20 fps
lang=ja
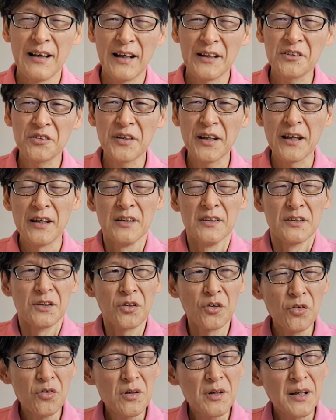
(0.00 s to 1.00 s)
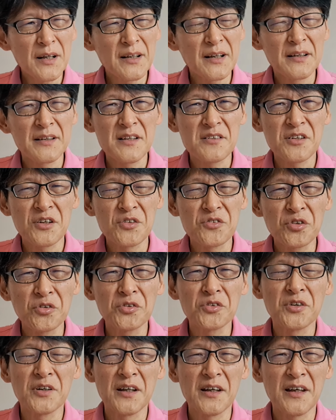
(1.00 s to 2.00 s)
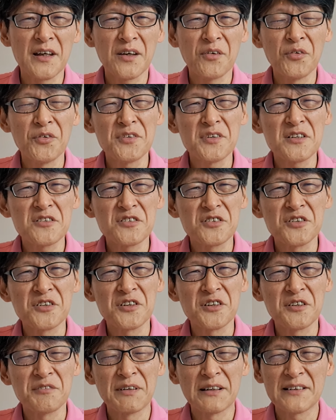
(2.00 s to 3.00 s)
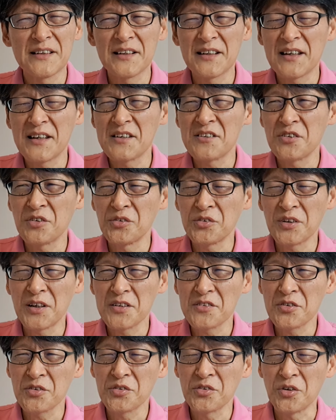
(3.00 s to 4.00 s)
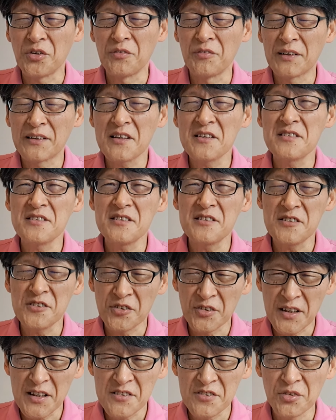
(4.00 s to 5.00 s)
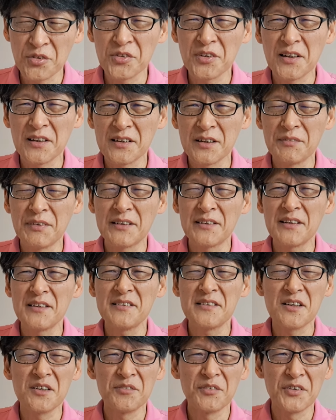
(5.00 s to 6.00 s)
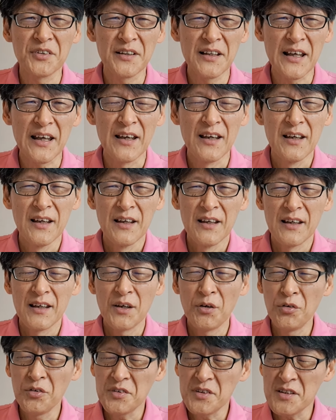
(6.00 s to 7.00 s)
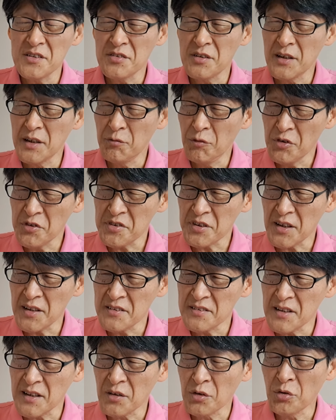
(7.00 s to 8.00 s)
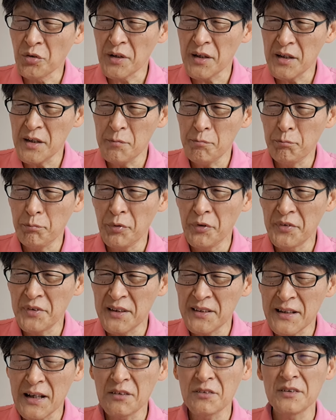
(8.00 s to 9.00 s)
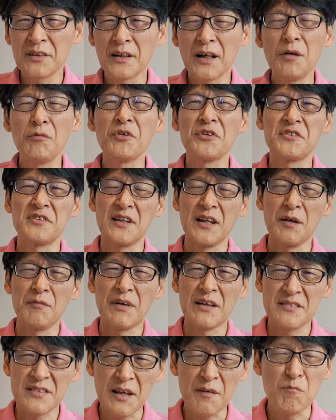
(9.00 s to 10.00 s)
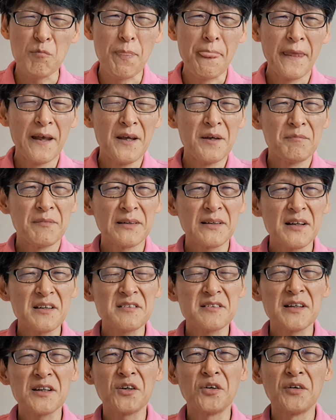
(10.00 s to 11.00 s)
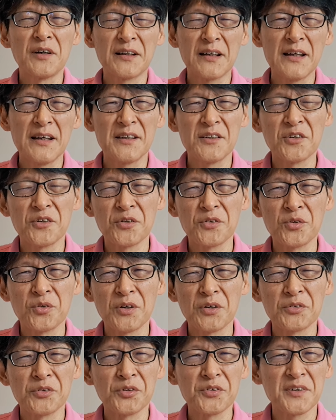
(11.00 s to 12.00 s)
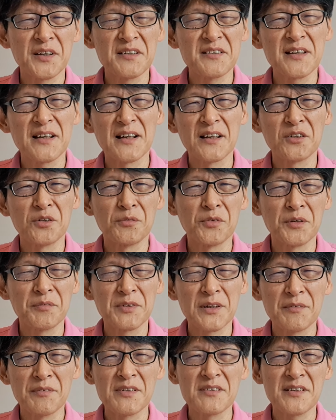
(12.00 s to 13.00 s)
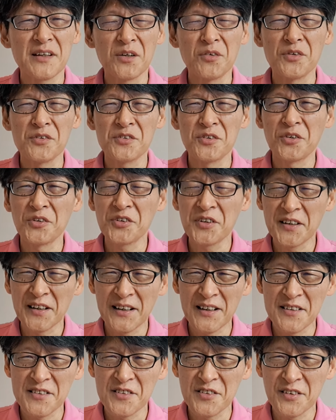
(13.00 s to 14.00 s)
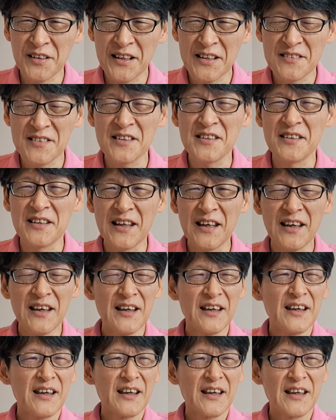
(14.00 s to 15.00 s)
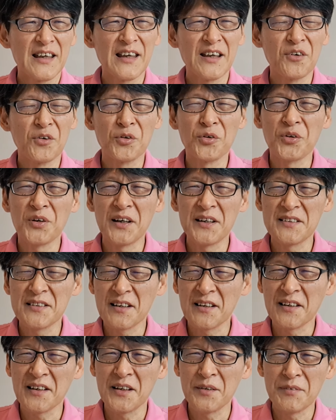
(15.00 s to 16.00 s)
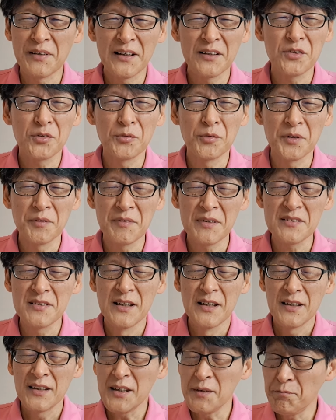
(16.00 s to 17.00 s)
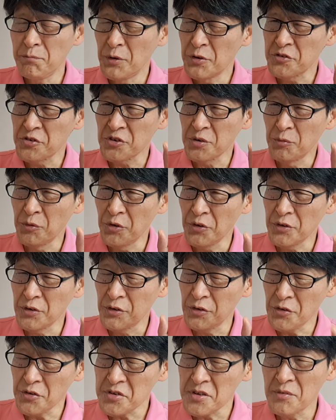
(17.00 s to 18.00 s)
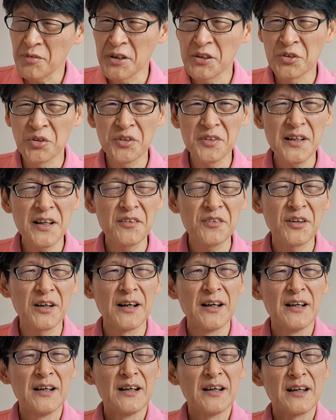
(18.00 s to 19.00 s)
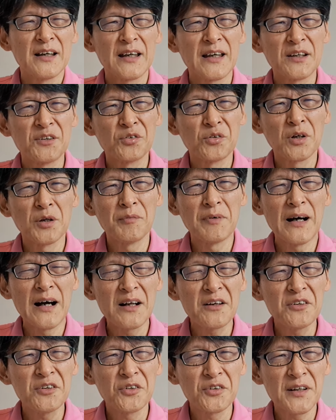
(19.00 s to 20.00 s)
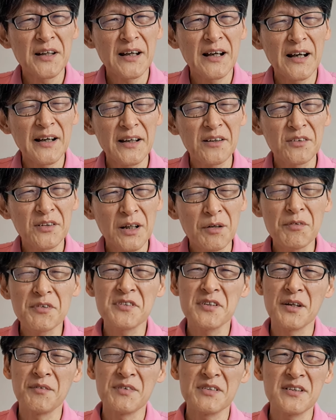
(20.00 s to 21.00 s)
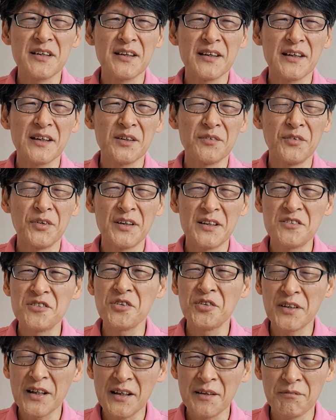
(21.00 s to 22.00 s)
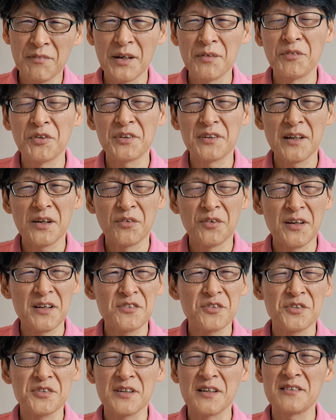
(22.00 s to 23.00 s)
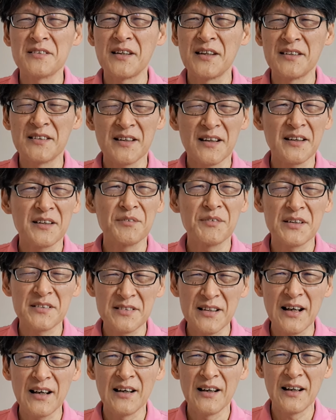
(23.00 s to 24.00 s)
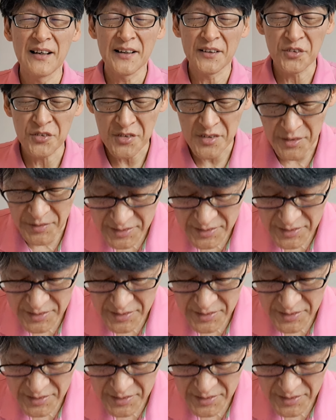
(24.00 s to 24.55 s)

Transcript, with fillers: あとね、今回なんですけど、ちょっとね、本日またね、仕事がちょっと、私自身のね、仕事が溜まってきてるもんで、え本日はね、もしかしたらこれ1本になるかもしれません。また明日以降はね、いろいろ動画を撮っていきたいなと思ってますけど、そのことに関してはね、ぜひね、えー、ご了解いただければなと思います。1本ちょっともう、どうしてもね、撮りたいような、えー、動画もあるので、あげるかもしれませんけども、一応ね、前もってお話をさせていただきました。ありがとうござい